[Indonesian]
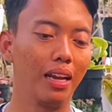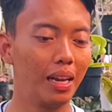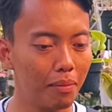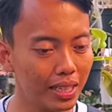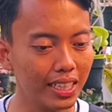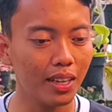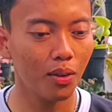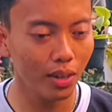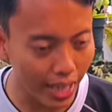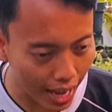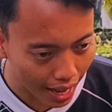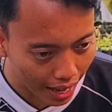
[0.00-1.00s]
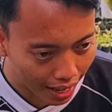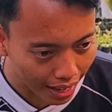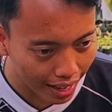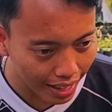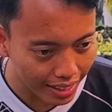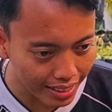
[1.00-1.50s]
bade meser hoya
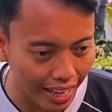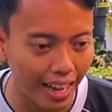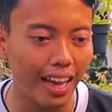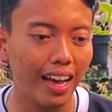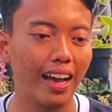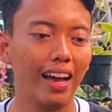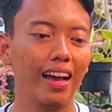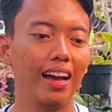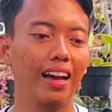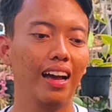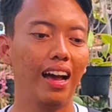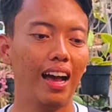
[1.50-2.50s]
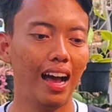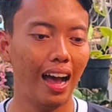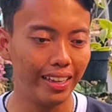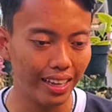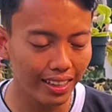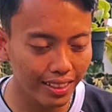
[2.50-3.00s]
ya tah
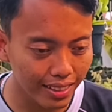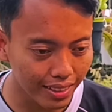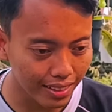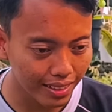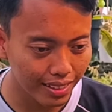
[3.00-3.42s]
aya henteu